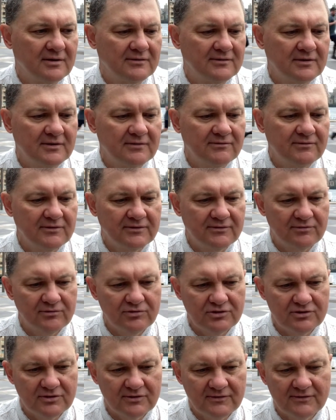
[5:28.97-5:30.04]

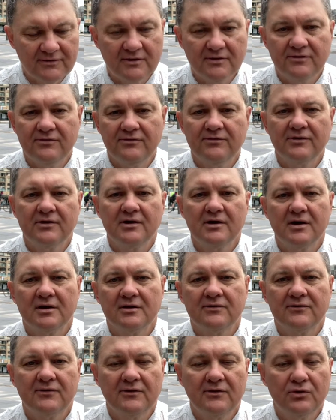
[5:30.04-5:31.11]
соответствующей
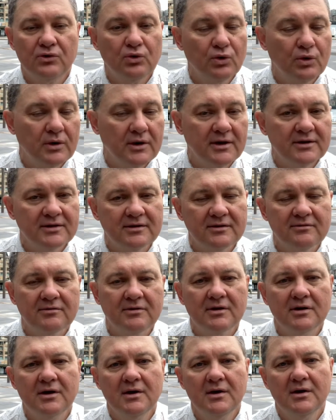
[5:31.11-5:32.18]
сертификацией до
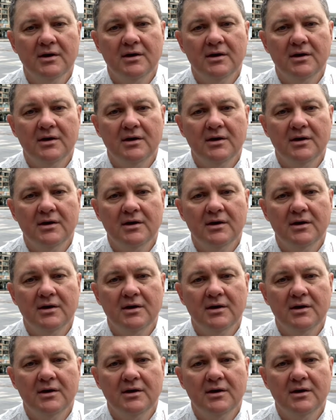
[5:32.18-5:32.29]
этого –